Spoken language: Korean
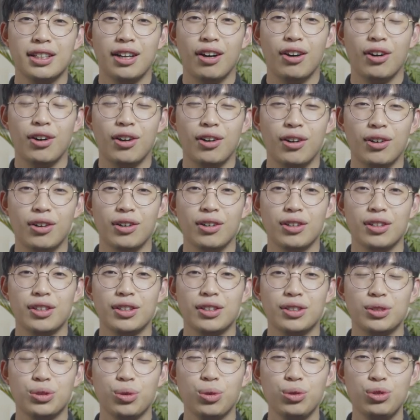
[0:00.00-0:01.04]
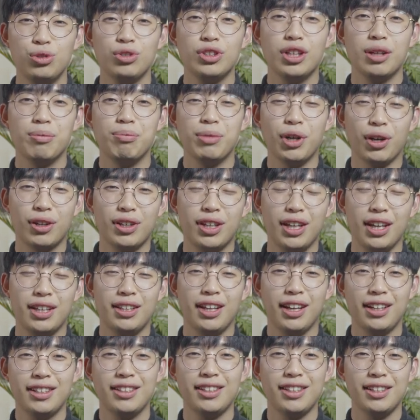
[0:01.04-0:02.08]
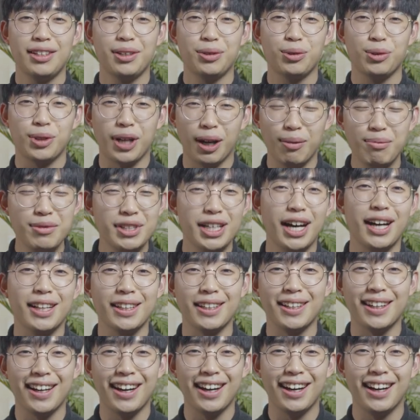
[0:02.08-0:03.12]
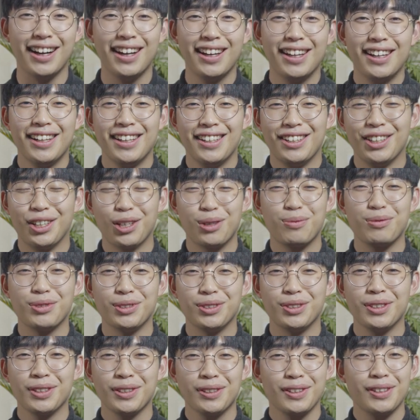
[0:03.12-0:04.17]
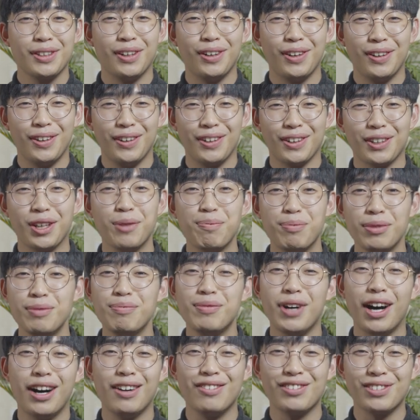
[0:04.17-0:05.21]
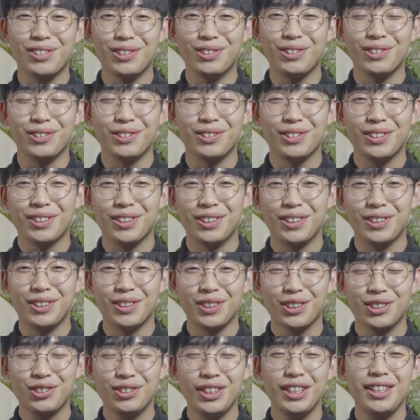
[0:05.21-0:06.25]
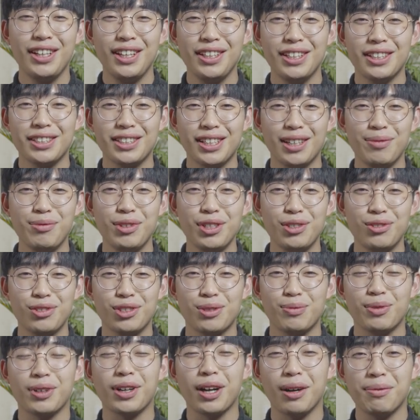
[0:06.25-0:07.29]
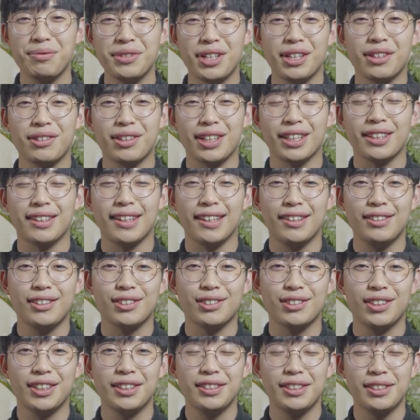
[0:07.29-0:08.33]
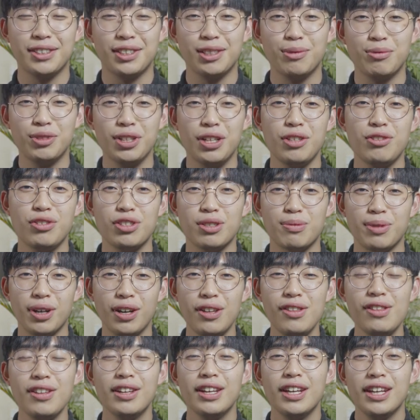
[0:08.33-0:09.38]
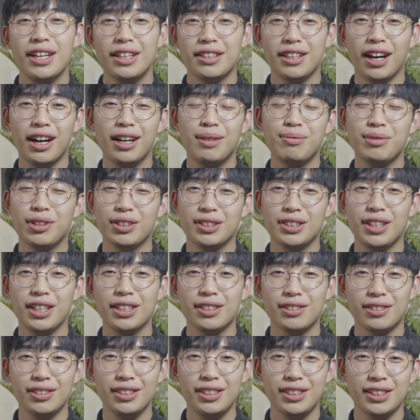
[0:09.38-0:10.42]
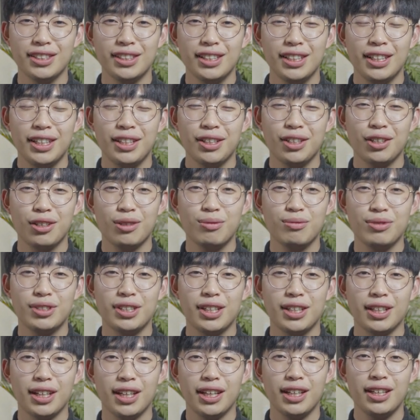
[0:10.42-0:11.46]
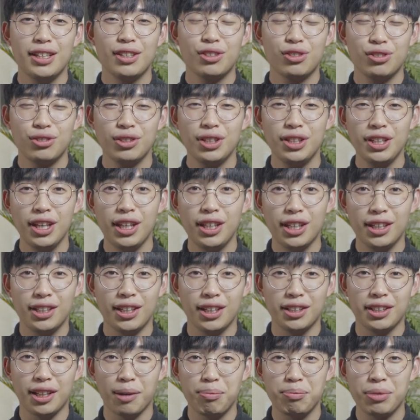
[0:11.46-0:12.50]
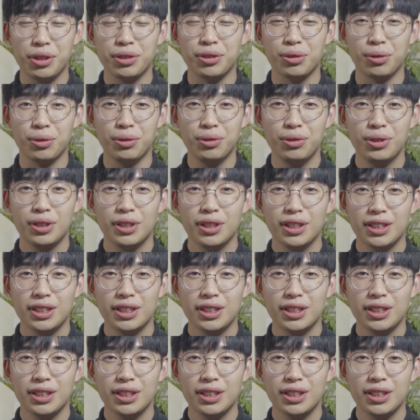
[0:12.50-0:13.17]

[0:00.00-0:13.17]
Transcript: 어, 소중한 몇 개의 댓글이라도 감사하니까 여러분 어, 기쁜 마음으로 어, Q&A에 참여해 주시면 감사할 것 같아요. 저한테 질문해 주시면 다음 영상에서는 여러분들에게 Q&A에 대한 답변으로